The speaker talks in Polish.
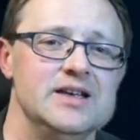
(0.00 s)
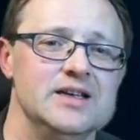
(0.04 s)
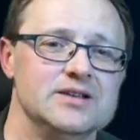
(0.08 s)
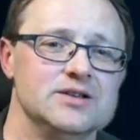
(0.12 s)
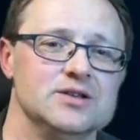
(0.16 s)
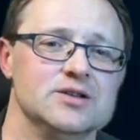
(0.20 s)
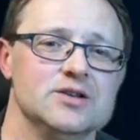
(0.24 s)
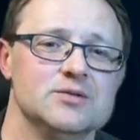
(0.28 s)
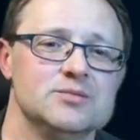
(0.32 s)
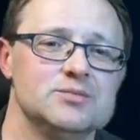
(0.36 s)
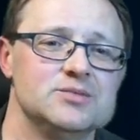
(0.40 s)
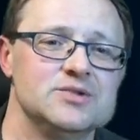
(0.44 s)

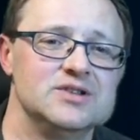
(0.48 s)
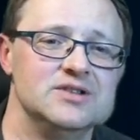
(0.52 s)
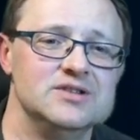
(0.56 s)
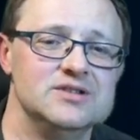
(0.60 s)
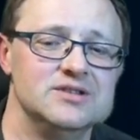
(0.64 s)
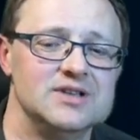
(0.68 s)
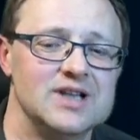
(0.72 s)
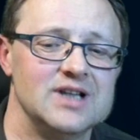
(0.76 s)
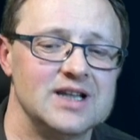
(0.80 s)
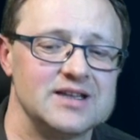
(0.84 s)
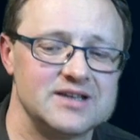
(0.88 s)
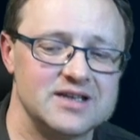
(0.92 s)
No
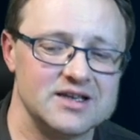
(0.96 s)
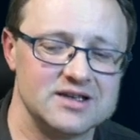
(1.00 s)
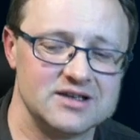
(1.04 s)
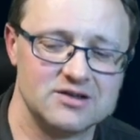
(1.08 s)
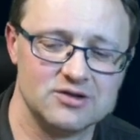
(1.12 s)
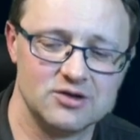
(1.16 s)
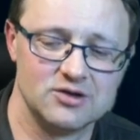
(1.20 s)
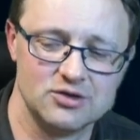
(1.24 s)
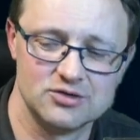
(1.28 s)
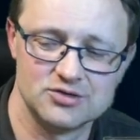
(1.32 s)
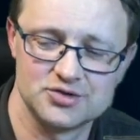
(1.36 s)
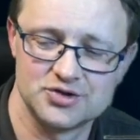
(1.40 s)

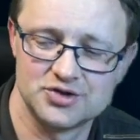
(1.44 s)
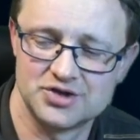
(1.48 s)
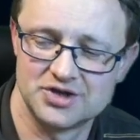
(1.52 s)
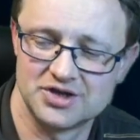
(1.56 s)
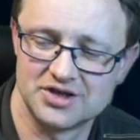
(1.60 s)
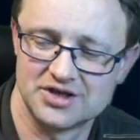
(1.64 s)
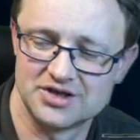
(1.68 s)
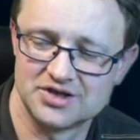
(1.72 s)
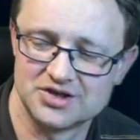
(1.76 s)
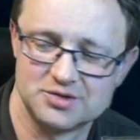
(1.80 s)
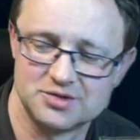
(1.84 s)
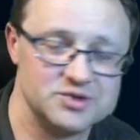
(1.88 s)
dlatego,
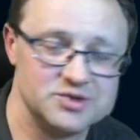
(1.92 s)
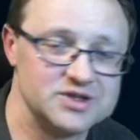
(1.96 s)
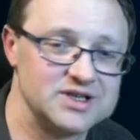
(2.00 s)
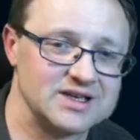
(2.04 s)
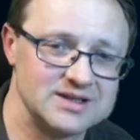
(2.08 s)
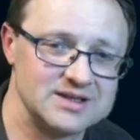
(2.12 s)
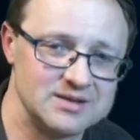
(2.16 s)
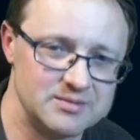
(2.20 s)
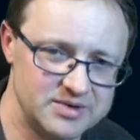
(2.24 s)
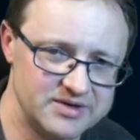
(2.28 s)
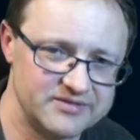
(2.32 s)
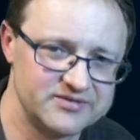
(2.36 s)
że żeby tak
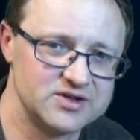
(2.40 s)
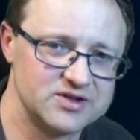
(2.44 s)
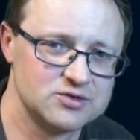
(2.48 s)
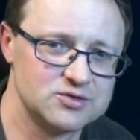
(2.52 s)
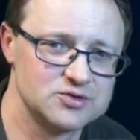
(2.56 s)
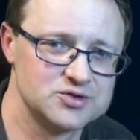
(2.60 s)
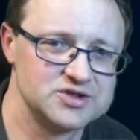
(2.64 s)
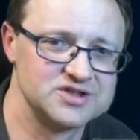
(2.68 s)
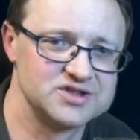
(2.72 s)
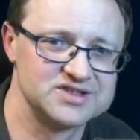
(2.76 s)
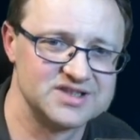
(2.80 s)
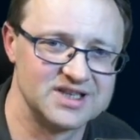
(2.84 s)
naprawdę
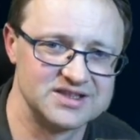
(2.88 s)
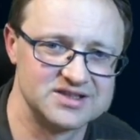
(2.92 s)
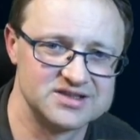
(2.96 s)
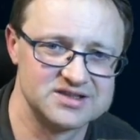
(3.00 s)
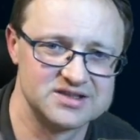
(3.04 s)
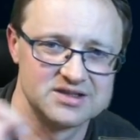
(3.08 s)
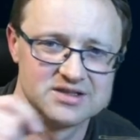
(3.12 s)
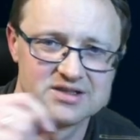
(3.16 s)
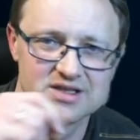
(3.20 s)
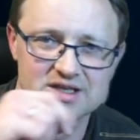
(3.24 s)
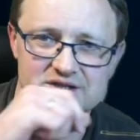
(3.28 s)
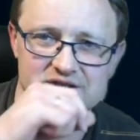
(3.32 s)
korzystać z
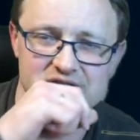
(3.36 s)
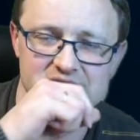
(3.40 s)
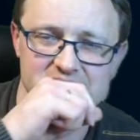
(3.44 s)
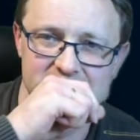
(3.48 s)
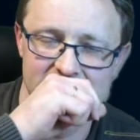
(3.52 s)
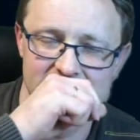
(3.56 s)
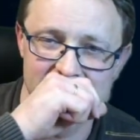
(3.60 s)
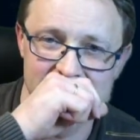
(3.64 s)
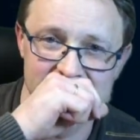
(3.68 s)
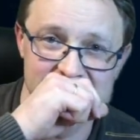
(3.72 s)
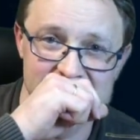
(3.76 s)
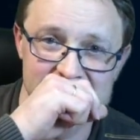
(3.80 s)
tych naszych
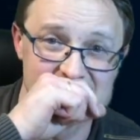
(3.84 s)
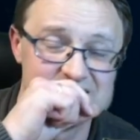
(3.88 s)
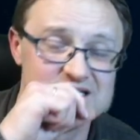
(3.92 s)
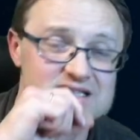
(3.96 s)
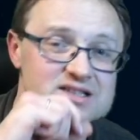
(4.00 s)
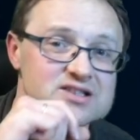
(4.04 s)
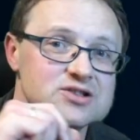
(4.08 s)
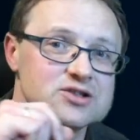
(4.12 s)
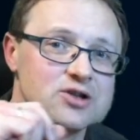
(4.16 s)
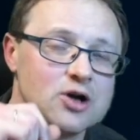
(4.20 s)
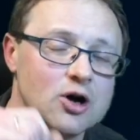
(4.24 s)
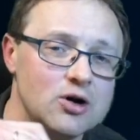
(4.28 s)

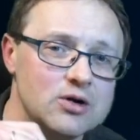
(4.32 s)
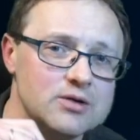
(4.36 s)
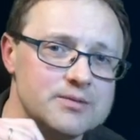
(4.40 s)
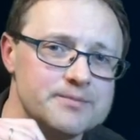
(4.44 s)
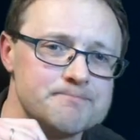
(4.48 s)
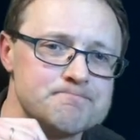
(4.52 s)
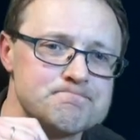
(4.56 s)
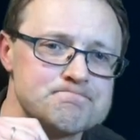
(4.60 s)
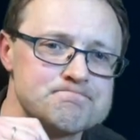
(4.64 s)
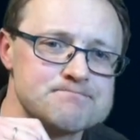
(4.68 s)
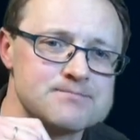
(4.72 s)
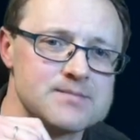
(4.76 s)
treści,
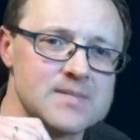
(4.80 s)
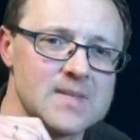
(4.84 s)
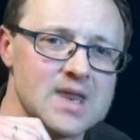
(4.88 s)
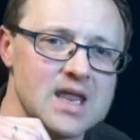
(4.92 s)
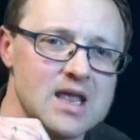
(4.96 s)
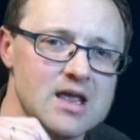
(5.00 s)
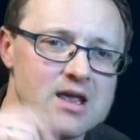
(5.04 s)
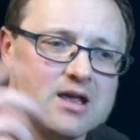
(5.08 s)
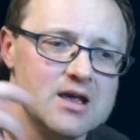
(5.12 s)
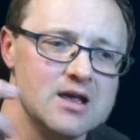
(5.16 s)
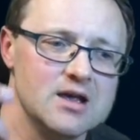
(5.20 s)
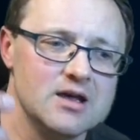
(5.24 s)
to
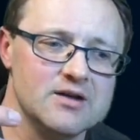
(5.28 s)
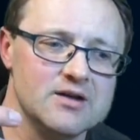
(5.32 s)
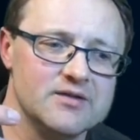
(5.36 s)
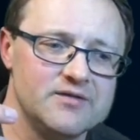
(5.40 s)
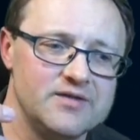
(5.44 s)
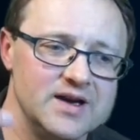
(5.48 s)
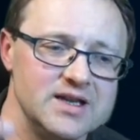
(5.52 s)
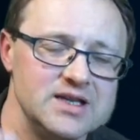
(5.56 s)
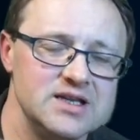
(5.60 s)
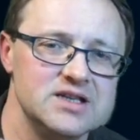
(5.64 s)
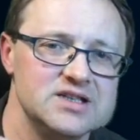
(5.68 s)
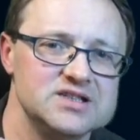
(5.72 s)

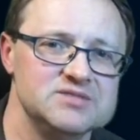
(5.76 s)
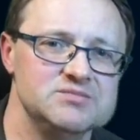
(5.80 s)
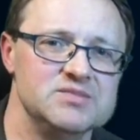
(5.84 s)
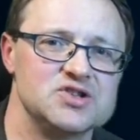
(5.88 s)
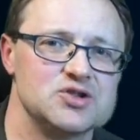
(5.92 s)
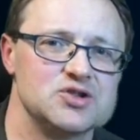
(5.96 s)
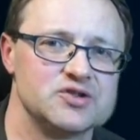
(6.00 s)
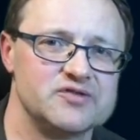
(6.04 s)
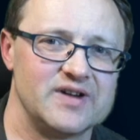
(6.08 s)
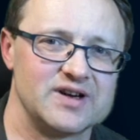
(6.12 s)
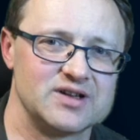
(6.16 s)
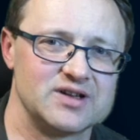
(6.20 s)
Fajnie jest mieć
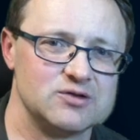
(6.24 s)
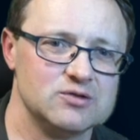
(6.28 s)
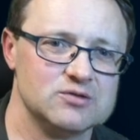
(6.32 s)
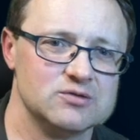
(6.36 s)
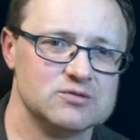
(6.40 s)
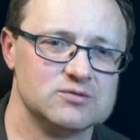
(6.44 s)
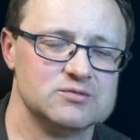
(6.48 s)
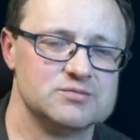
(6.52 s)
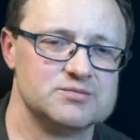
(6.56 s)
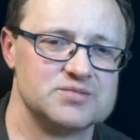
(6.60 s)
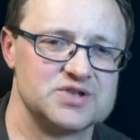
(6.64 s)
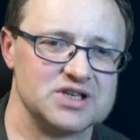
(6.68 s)

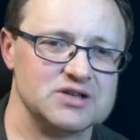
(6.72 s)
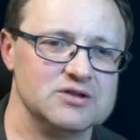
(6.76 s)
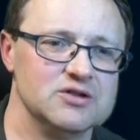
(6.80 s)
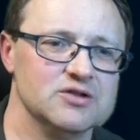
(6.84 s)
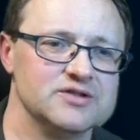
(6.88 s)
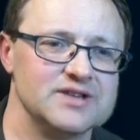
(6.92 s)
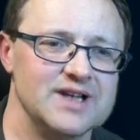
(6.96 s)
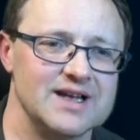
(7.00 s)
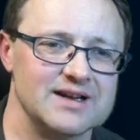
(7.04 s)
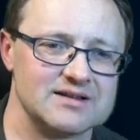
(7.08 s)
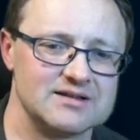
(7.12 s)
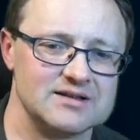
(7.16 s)
otwartą
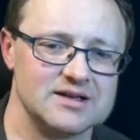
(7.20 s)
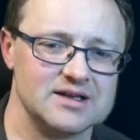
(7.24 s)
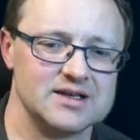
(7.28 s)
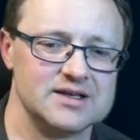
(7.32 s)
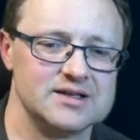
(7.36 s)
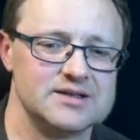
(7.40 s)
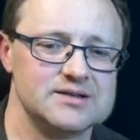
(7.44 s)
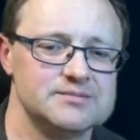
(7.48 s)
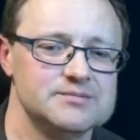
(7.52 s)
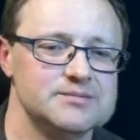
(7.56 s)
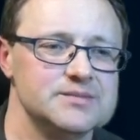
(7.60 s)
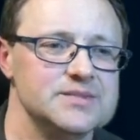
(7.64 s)

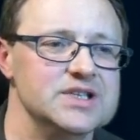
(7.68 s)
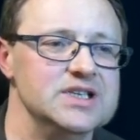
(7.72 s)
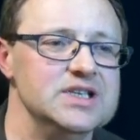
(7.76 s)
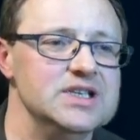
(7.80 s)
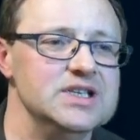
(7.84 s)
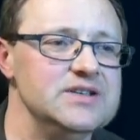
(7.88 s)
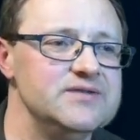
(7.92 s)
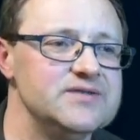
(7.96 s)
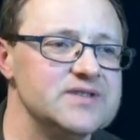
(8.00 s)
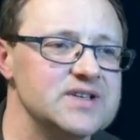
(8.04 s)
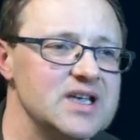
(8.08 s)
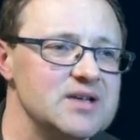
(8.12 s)
przeglądarkę
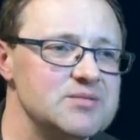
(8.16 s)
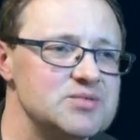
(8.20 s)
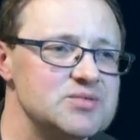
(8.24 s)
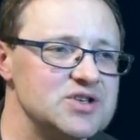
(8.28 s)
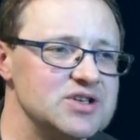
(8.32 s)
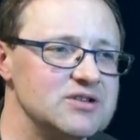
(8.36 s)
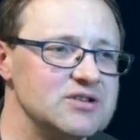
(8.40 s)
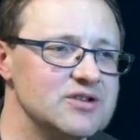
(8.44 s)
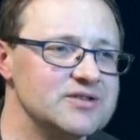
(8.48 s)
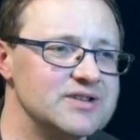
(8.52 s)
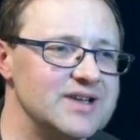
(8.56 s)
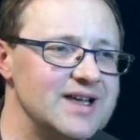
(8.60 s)
i w tej
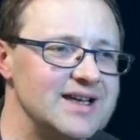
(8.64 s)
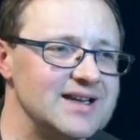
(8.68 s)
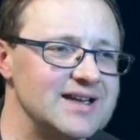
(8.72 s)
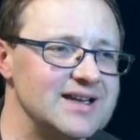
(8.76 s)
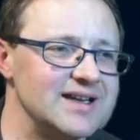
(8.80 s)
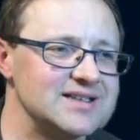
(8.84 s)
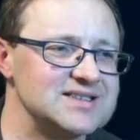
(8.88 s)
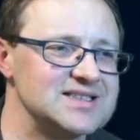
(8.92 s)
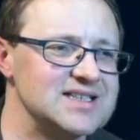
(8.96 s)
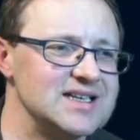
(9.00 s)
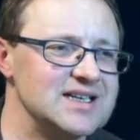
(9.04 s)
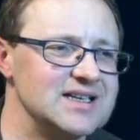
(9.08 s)

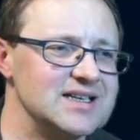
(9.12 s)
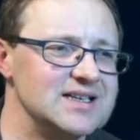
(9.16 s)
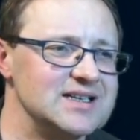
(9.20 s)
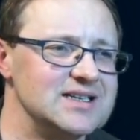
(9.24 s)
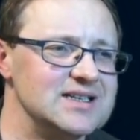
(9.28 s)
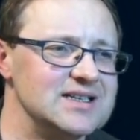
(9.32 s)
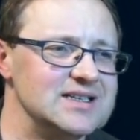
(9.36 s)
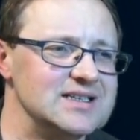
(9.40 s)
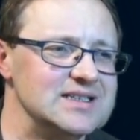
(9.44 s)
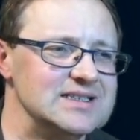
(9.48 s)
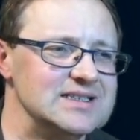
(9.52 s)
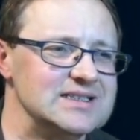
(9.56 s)
przeglądarce
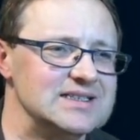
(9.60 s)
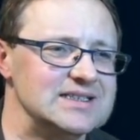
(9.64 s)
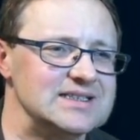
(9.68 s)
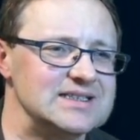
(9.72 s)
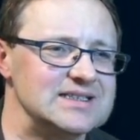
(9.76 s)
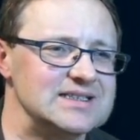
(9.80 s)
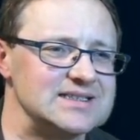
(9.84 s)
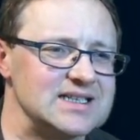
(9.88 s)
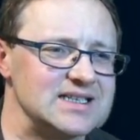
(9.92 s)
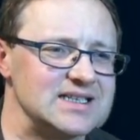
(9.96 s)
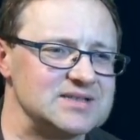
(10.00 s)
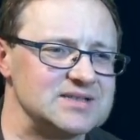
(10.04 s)

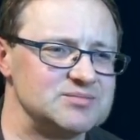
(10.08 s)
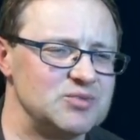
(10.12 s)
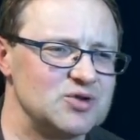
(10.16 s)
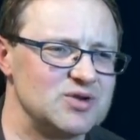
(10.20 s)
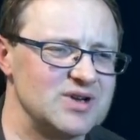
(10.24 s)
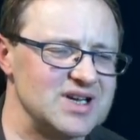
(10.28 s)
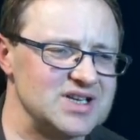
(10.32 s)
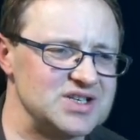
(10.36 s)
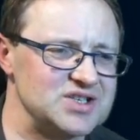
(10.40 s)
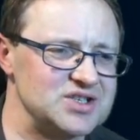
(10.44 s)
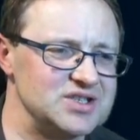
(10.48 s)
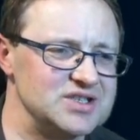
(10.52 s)
e, zaraz
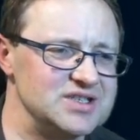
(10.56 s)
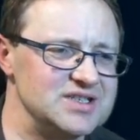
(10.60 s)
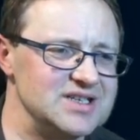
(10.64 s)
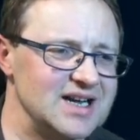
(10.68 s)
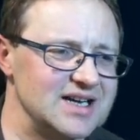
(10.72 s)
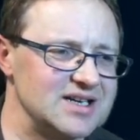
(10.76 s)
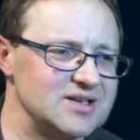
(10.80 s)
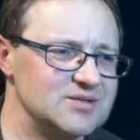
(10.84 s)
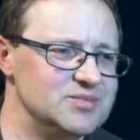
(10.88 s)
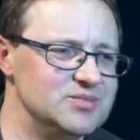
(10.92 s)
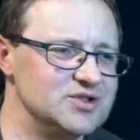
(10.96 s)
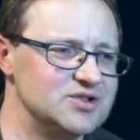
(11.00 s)
pokażę,
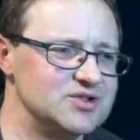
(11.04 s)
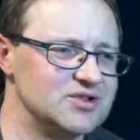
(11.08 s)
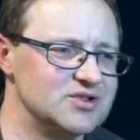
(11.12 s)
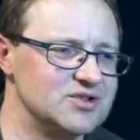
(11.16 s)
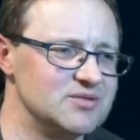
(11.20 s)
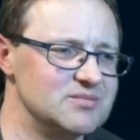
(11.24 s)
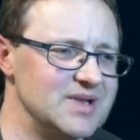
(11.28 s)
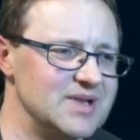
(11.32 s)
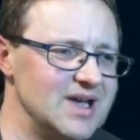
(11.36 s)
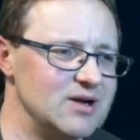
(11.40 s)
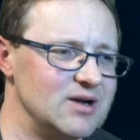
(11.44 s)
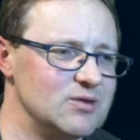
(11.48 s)
jak by to
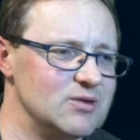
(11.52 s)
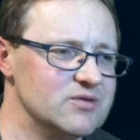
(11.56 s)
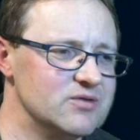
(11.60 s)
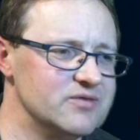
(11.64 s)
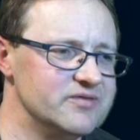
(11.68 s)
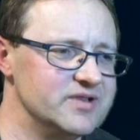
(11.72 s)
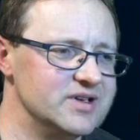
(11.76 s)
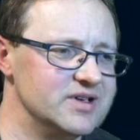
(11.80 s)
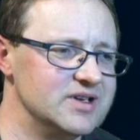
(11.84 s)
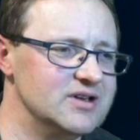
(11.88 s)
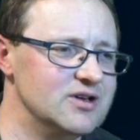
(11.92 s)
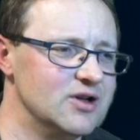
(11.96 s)
miało
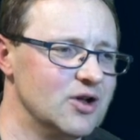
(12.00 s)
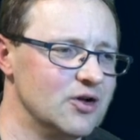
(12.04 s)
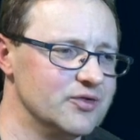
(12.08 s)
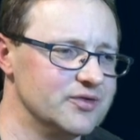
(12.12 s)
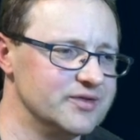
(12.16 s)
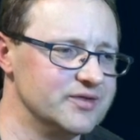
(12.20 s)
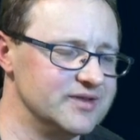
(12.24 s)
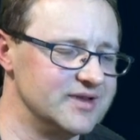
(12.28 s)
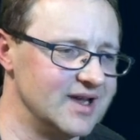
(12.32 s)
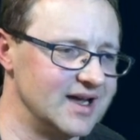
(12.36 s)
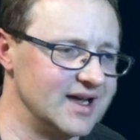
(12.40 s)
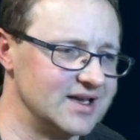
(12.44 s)

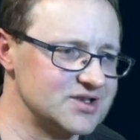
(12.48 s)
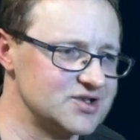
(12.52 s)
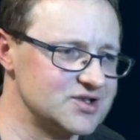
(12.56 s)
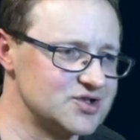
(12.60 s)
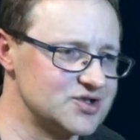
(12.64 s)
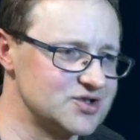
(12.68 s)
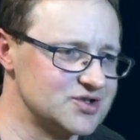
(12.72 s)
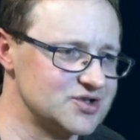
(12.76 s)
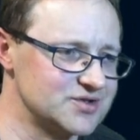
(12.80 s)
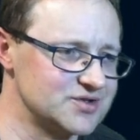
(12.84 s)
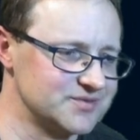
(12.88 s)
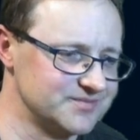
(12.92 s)

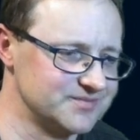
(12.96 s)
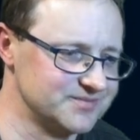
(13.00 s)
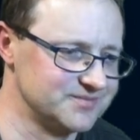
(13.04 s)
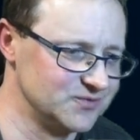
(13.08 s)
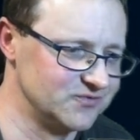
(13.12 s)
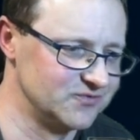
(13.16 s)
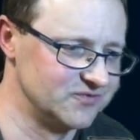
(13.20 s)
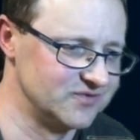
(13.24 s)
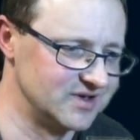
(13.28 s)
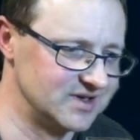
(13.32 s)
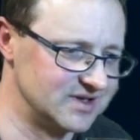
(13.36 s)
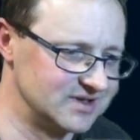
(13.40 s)
wyglądać.
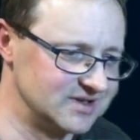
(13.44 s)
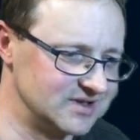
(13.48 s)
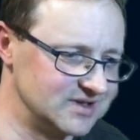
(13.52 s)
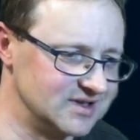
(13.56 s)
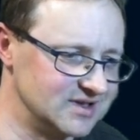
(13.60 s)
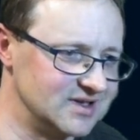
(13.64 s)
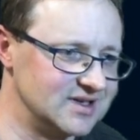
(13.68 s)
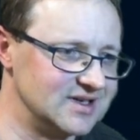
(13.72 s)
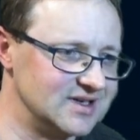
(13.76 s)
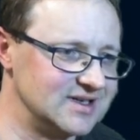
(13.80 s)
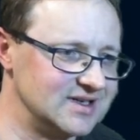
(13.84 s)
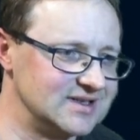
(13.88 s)

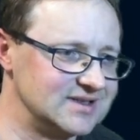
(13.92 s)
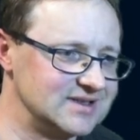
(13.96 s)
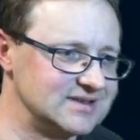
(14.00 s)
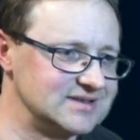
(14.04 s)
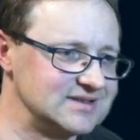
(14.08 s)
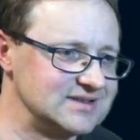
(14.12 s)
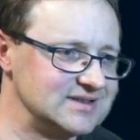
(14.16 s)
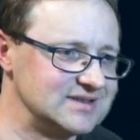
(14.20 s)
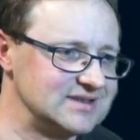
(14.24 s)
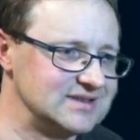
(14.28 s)
Uwaga.